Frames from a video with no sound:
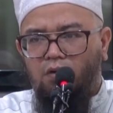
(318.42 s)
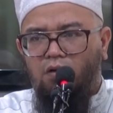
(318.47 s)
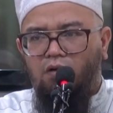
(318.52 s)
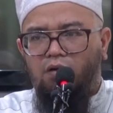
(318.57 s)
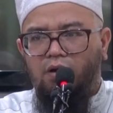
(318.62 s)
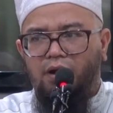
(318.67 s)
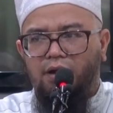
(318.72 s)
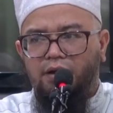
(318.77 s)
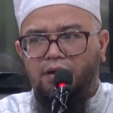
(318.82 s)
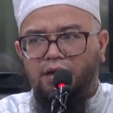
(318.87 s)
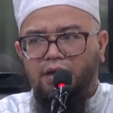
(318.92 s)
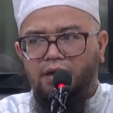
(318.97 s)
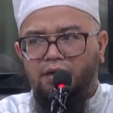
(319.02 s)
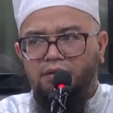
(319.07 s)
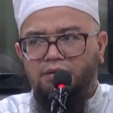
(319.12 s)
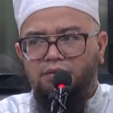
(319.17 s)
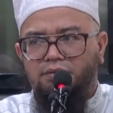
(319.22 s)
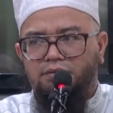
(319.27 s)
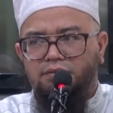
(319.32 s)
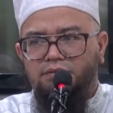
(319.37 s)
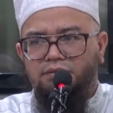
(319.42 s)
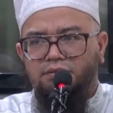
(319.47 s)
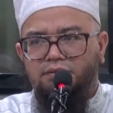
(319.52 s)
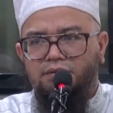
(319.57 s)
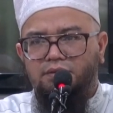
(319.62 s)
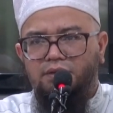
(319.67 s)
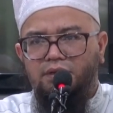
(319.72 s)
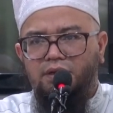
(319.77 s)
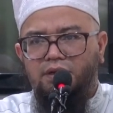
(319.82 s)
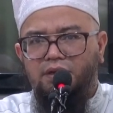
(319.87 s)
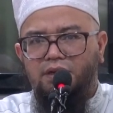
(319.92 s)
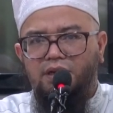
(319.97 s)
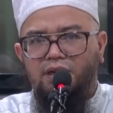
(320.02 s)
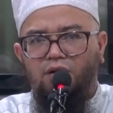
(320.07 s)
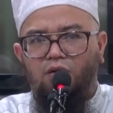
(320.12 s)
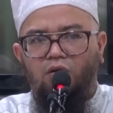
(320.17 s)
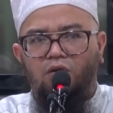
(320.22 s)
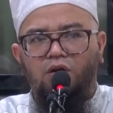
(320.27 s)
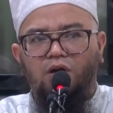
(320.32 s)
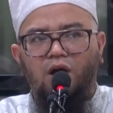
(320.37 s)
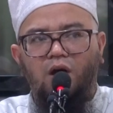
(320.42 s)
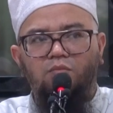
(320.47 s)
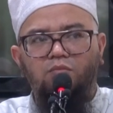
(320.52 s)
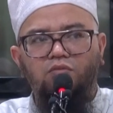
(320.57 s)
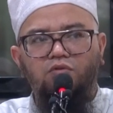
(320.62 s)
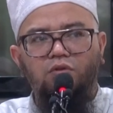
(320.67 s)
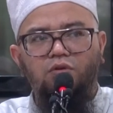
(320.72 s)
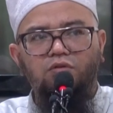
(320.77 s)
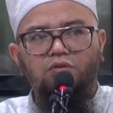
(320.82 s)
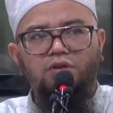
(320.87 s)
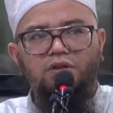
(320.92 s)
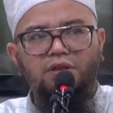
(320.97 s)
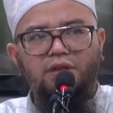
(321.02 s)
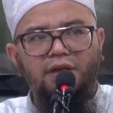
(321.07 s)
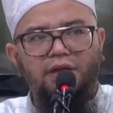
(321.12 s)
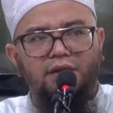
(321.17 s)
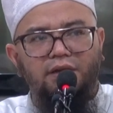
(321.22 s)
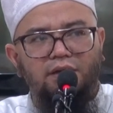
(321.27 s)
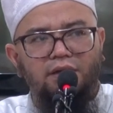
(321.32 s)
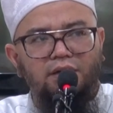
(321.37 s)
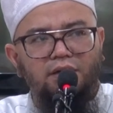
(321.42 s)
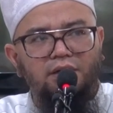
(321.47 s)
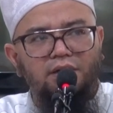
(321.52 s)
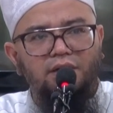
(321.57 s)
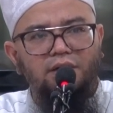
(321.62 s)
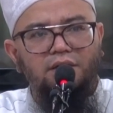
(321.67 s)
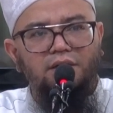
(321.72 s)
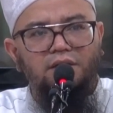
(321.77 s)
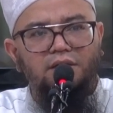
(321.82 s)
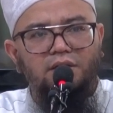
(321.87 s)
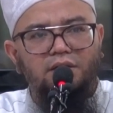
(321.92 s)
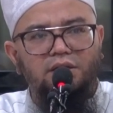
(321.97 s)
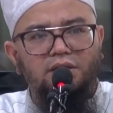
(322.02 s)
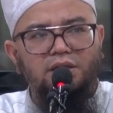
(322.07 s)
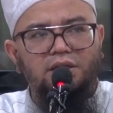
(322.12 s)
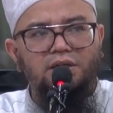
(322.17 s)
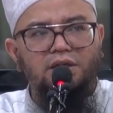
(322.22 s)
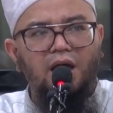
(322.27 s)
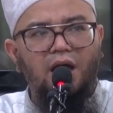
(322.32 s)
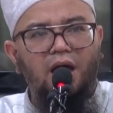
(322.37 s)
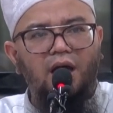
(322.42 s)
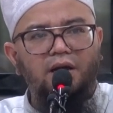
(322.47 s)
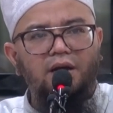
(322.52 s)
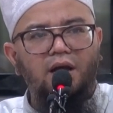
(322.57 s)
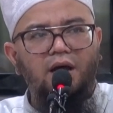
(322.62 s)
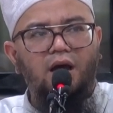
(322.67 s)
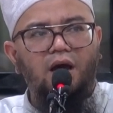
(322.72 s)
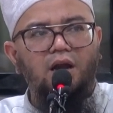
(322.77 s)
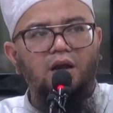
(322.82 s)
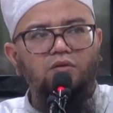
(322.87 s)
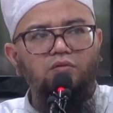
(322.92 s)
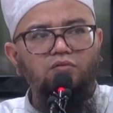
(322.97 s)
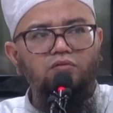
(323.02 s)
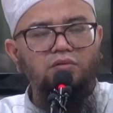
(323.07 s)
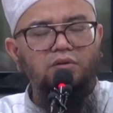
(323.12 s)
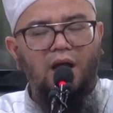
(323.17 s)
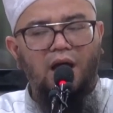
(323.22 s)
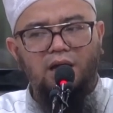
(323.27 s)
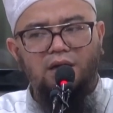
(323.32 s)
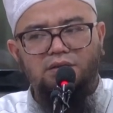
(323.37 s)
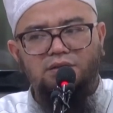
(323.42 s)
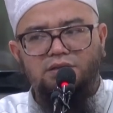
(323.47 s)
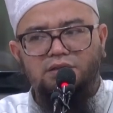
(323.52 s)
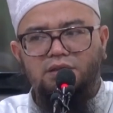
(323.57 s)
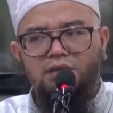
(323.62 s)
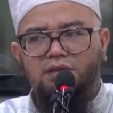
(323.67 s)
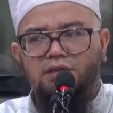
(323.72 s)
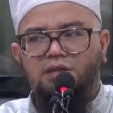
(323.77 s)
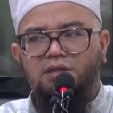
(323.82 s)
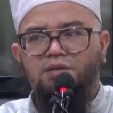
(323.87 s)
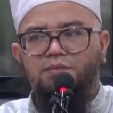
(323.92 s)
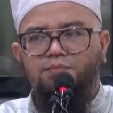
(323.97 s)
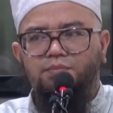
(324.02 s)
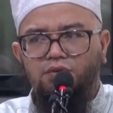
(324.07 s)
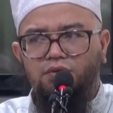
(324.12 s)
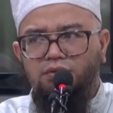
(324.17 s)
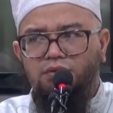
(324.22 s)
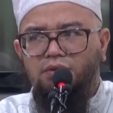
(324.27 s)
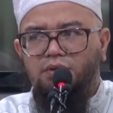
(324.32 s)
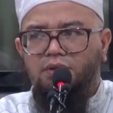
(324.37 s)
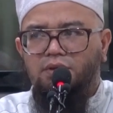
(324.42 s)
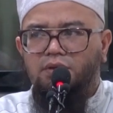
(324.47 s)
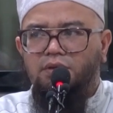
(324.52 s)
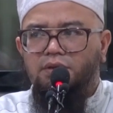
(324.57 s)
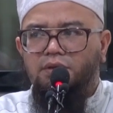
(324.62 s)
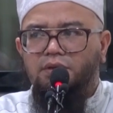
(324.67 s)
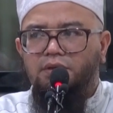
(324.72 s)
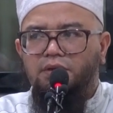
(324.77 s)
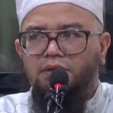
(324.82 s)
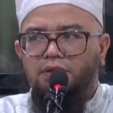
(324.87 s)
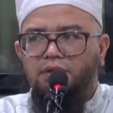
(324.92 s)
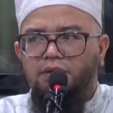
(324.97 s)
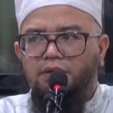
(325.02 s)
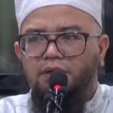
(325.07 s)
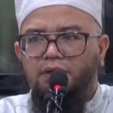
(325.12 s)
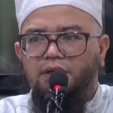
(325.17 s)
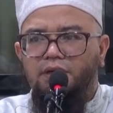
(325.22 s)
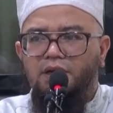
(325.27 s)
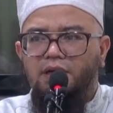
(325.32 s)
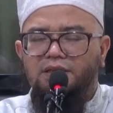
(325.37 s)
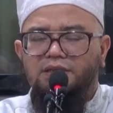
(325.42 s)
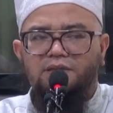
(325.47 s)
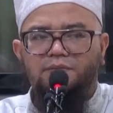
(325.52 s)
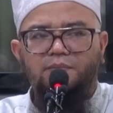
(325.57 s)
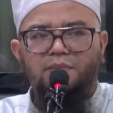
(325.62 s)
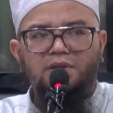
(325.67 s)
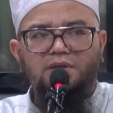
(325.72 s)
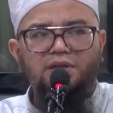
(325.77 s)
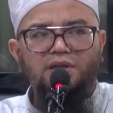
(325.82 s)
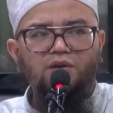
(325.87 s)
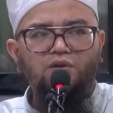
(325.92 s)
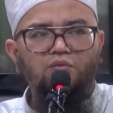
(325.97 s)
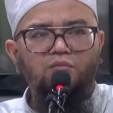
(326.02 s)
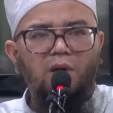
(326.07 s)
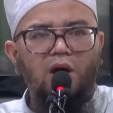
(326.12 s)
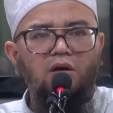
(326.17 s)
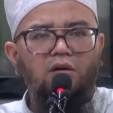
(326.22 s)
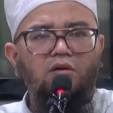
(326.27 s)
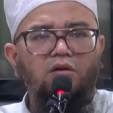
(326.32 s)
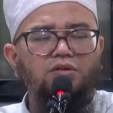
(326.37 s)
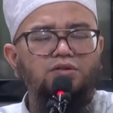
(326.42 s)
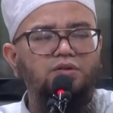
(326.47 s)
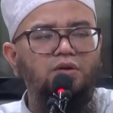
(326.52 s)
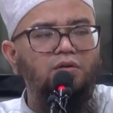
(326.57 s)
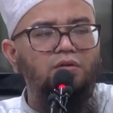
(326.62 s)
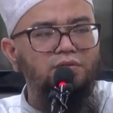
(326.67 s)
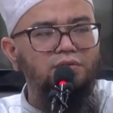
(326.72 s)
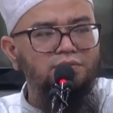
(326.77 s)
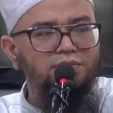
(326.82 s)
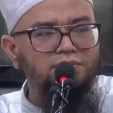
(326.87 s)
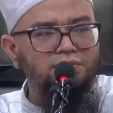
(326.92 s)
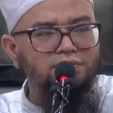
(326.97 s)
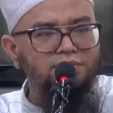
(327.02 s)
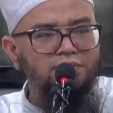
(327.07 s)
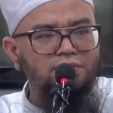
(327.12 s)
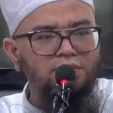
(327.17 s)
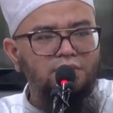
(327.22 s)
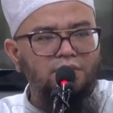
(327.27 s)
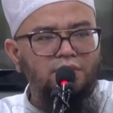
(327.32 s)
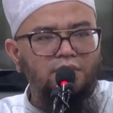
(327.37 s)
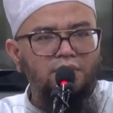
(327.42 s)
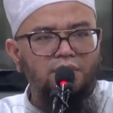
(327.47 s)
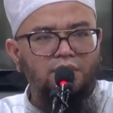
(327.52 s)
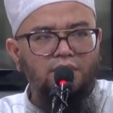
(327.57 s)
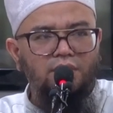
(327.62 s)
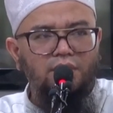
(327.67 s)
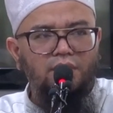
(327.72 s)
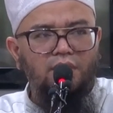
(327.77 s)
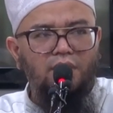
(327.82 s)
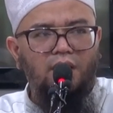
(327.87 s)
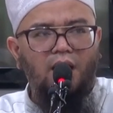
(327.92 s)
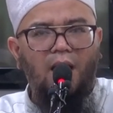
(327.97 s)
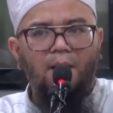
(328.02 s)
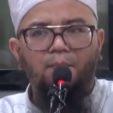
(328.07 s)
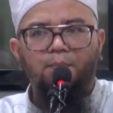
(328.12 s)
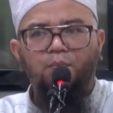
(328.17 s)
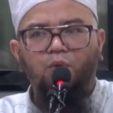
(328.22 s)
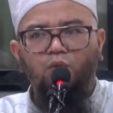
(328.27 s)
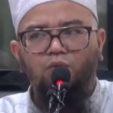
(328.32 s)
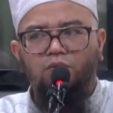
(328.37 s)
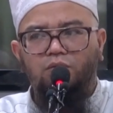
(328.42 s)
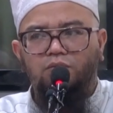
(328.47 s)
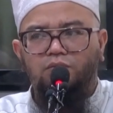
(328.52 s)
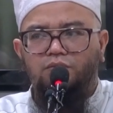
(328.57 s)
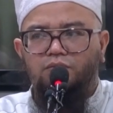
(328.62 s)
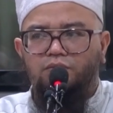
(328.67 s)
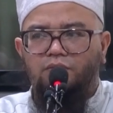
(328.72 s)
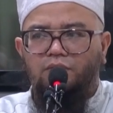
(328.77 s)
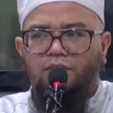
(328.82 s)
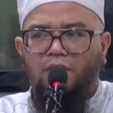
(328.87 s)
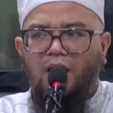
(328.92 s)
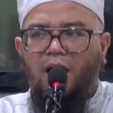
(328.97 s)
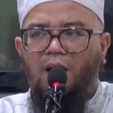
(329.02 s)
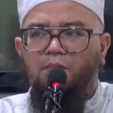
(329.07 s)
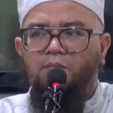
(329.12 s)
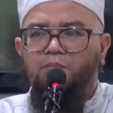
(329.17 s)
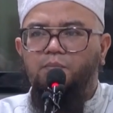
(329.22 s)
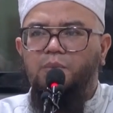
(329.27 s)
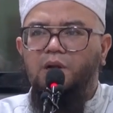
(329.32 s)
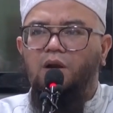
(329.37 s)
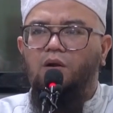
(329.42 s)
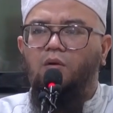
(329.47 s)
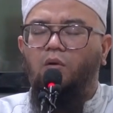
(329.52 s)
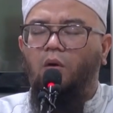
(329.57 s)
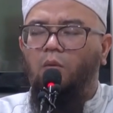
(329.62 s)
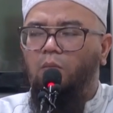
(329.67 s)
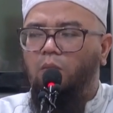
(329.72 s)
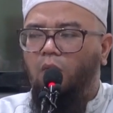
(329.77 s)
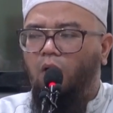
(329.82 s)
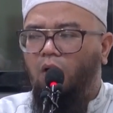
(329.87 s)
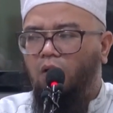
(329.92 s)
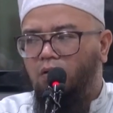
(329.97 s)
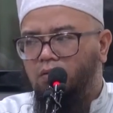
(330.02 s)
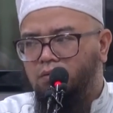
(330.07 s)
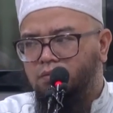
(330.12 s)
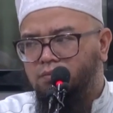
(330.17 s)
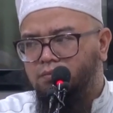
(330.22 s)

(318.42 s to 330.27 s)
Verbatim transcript: Orang yang di rongga mulutnya tidak ada Al-Qur'an sedikit pun dia seperti rumah kosong. Lapuk hampir roboh.